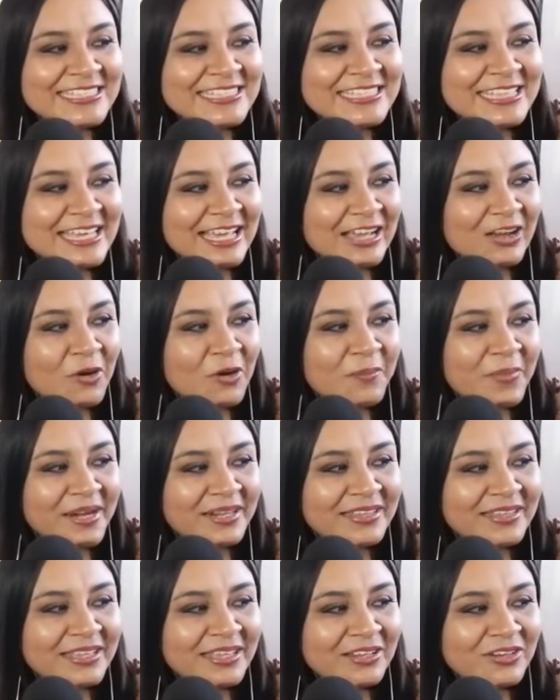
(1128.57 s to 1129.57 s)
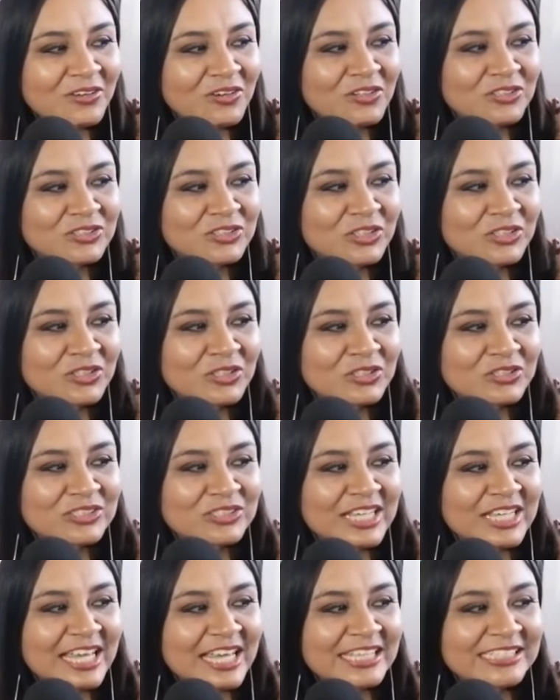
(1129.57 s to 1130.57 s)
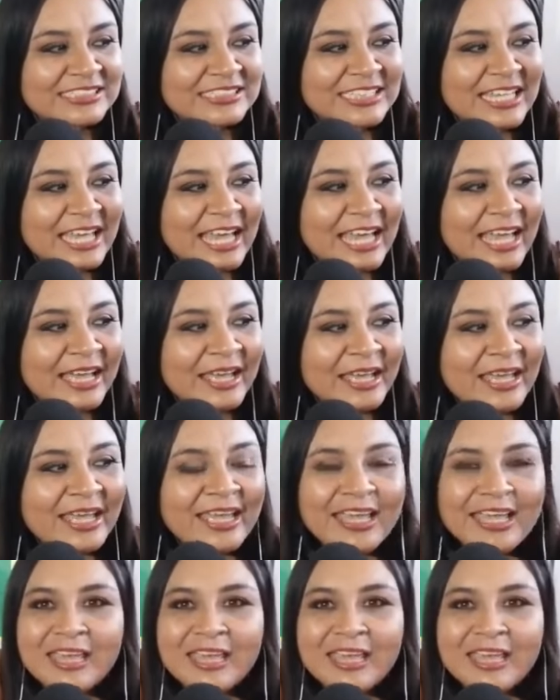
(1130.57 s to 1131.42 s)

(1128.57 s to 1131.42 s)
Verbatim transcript: Y sigan compartiendo con nosotros esta